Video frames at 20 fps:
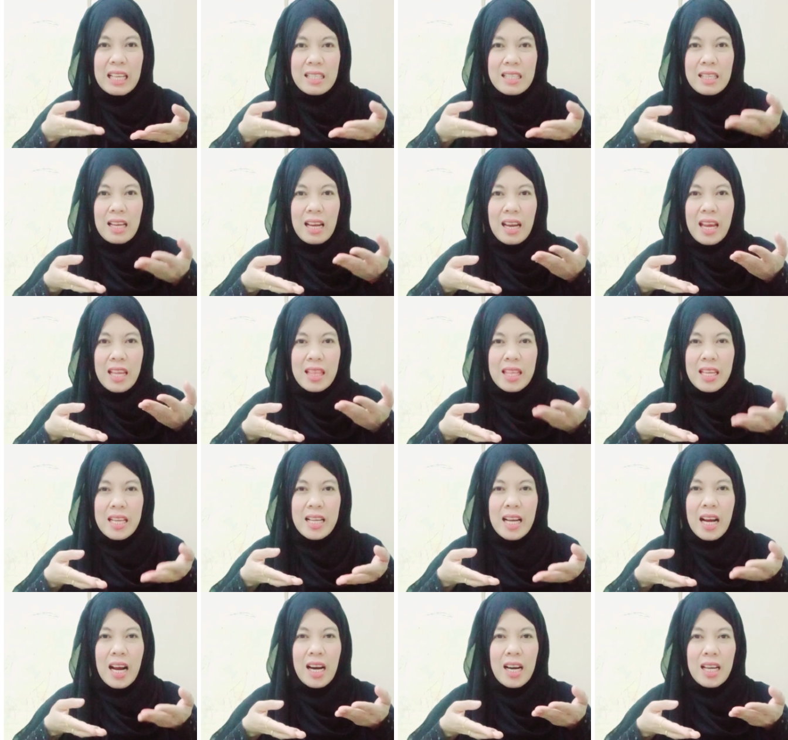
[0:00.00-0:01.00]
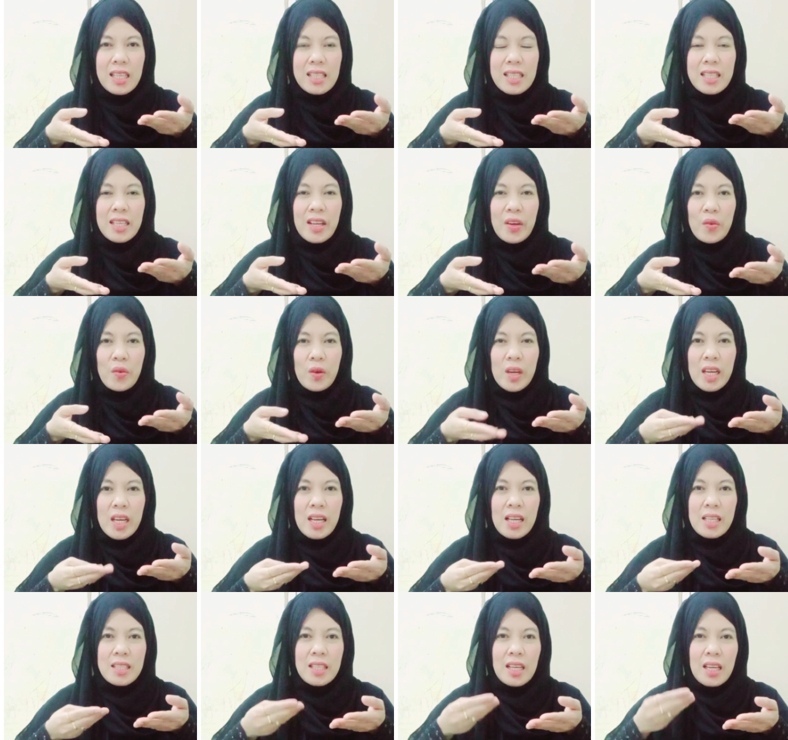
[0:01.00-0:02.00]
sa 18 carats na ring
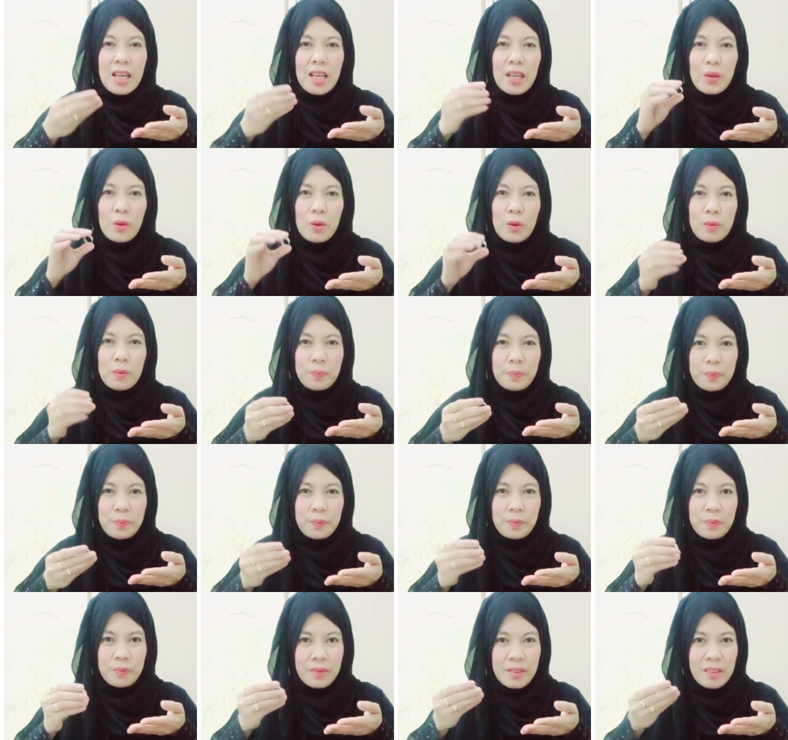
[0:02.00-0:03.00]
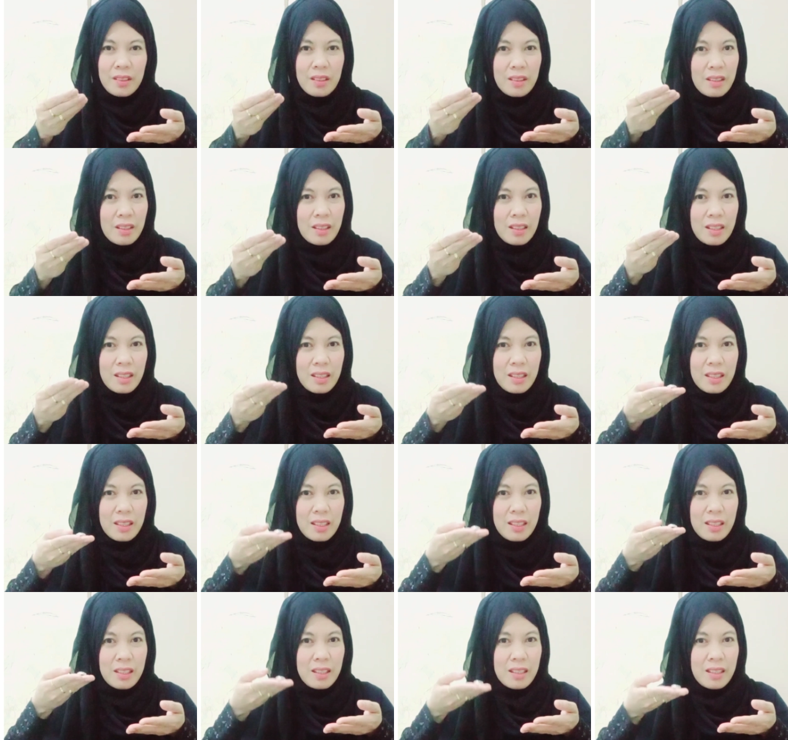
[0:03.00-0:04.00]
at saka yung
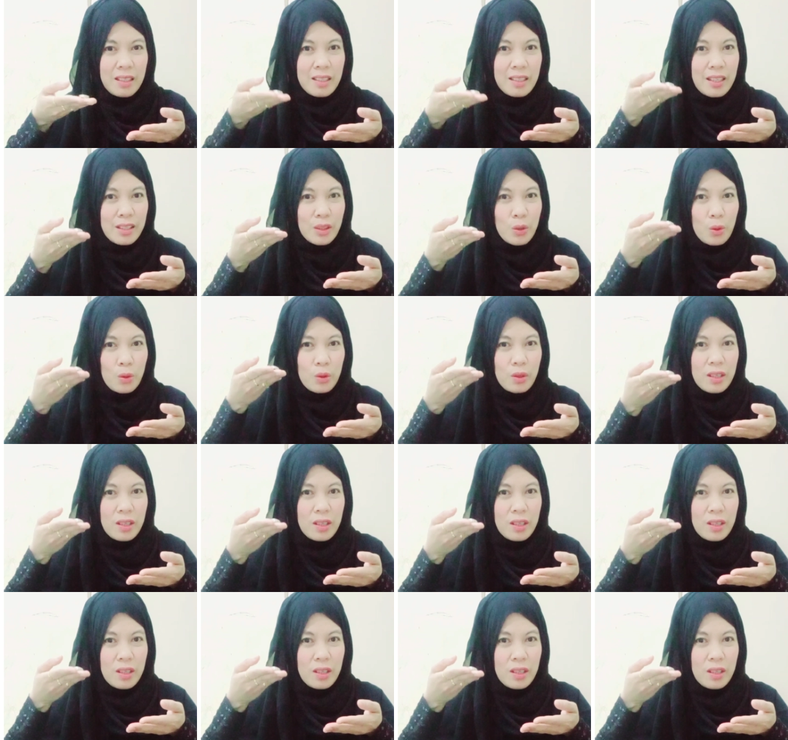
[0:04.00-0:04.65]
uh, itong